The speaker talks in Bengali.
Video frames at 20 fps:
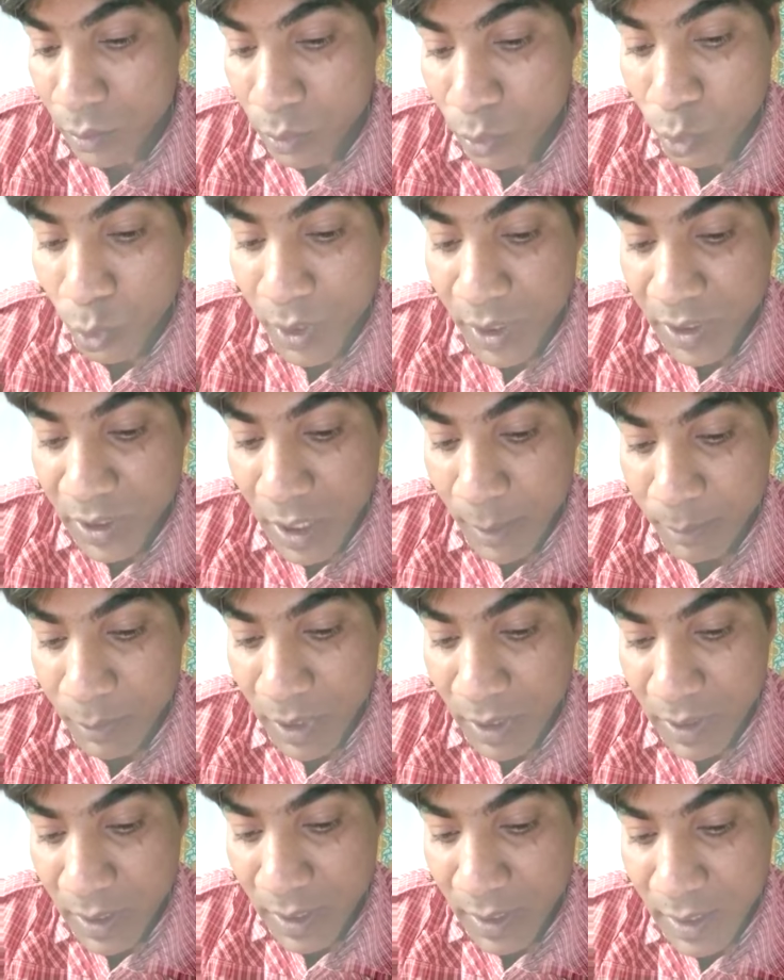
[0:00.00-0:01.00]
তড়িৎ
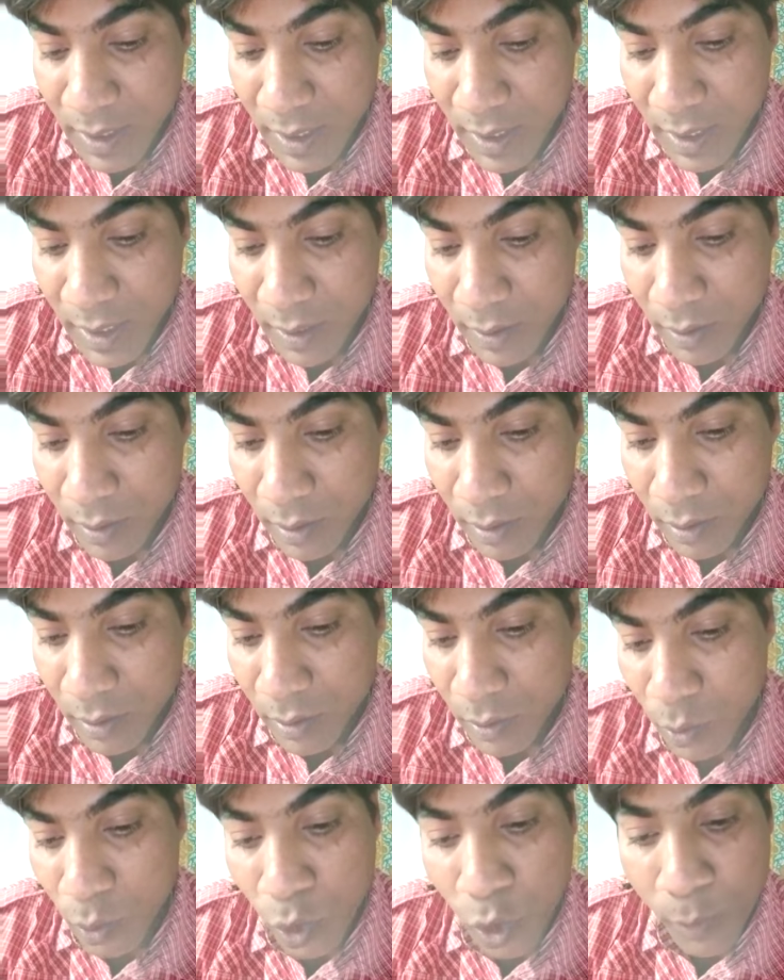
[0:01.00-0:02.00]
চ্যাপ্টার থেকে
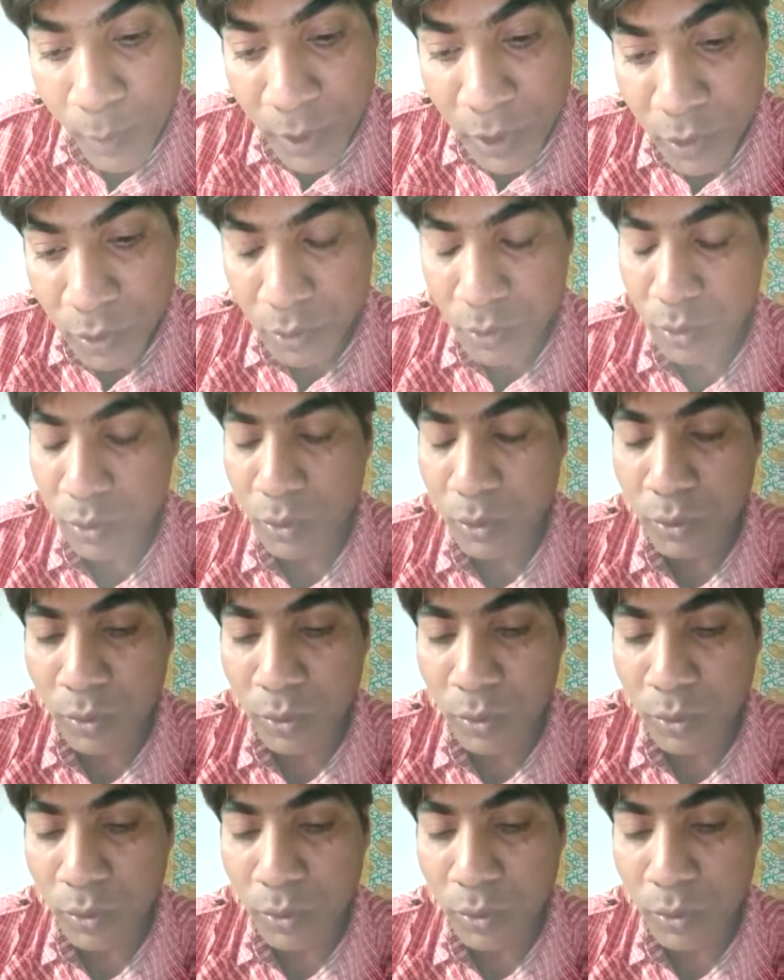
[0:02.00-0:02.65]
ওহমের সূত্র